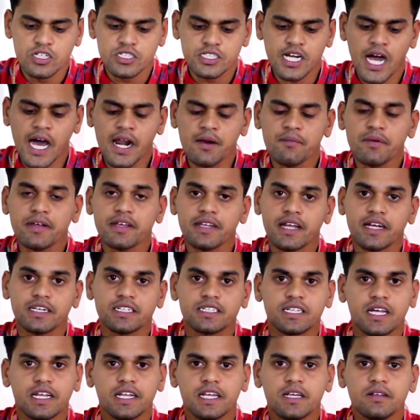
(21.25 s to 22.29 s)
चार मैच
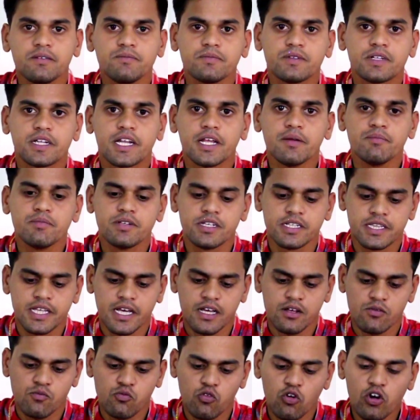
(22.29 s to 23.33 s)
राजस्थान की टीम जीती
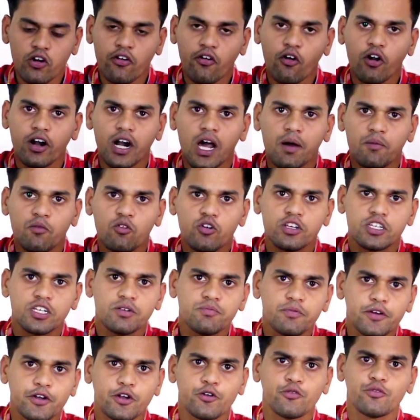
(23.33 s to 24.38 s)
है फुल रिकॉर्ड आपको इसी
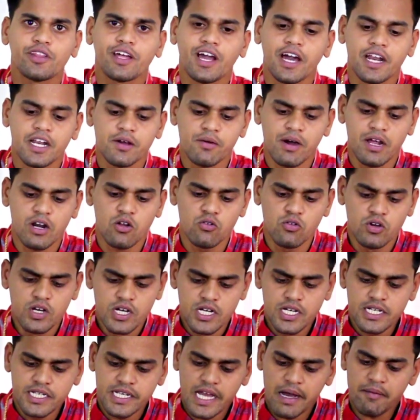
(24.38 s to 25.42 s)
वीडियो में दिखाने वाला हूँ
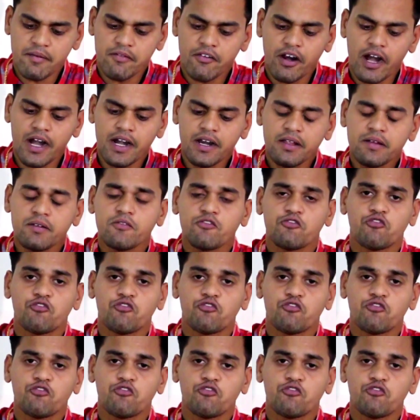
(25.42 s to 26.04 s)
यहाँ पे फ्रेंड